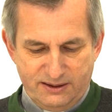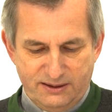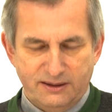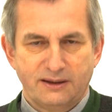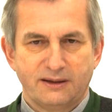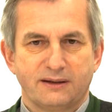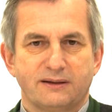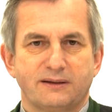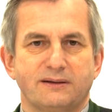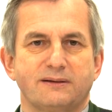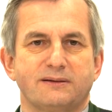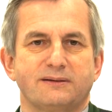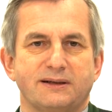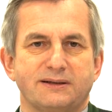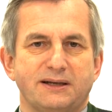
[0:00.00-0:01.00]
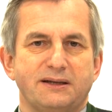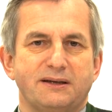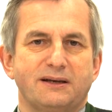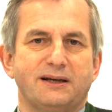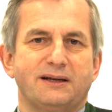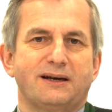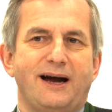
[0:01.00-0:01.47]
Die, das
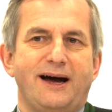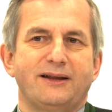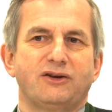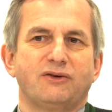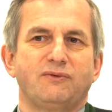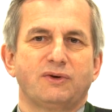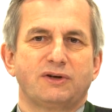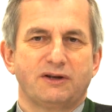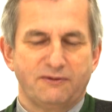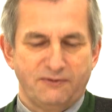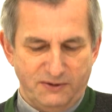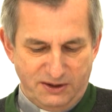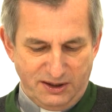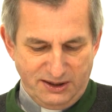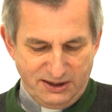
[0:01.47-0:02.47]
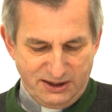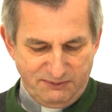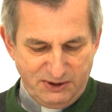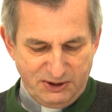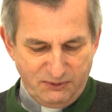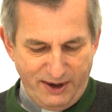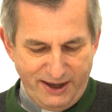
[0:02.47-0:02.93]
Internetradio wurde für die
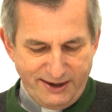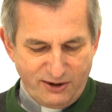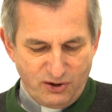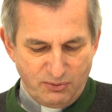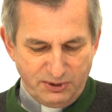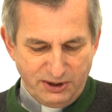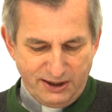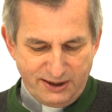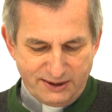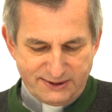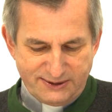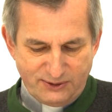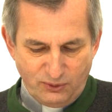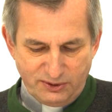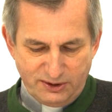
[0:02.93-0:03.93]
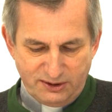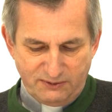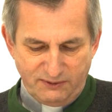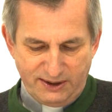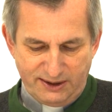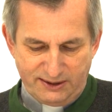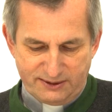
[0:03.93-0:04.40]
individuelle Kommunikation
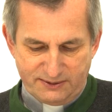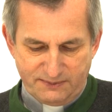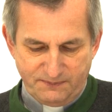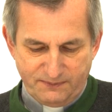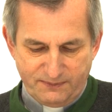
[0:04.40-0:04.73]
entwickelt.